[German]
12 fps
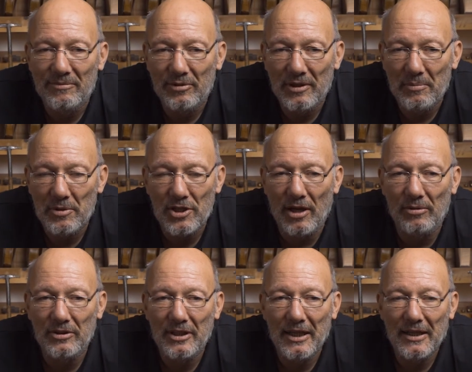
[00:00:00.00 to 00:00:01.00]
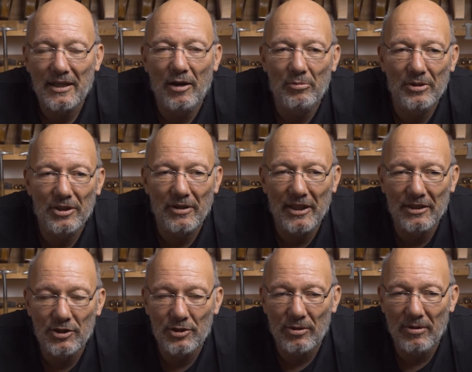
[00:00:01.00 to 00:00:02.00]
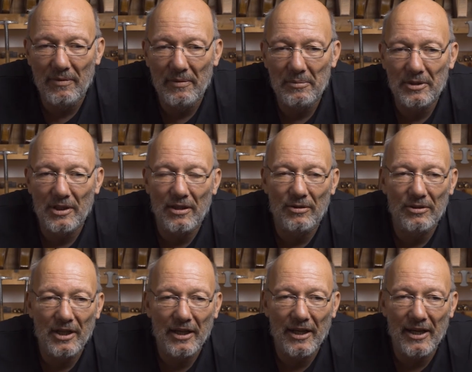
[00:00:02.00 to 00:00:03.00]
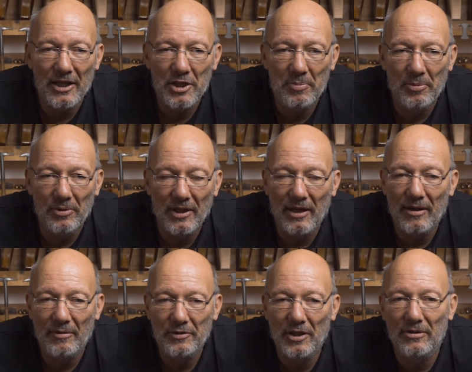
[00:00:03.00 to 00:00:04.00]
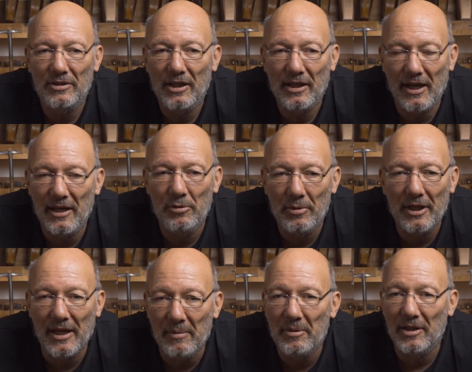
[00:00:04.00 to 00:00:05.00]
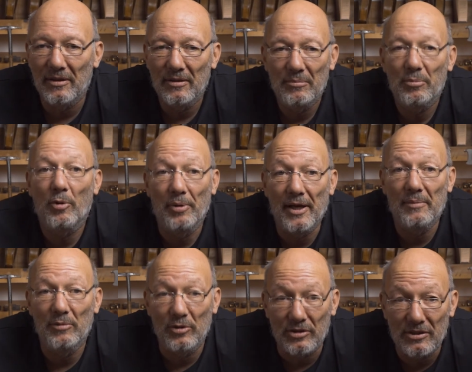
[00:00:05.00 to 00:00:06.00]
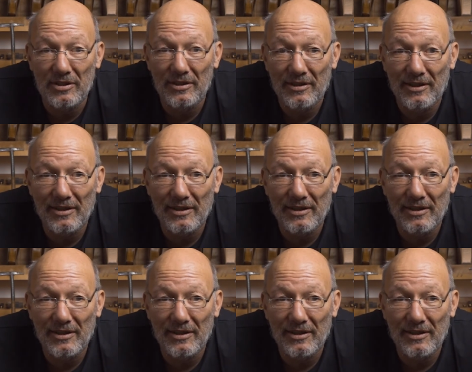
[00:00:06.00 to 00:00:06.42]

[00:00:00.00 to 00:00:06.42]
von den Bestandteilen kann man theoretisch sogar, wenn man dann eine andere Geigen spielt, auch auf die andere Geigen übernehmen. Problemlos.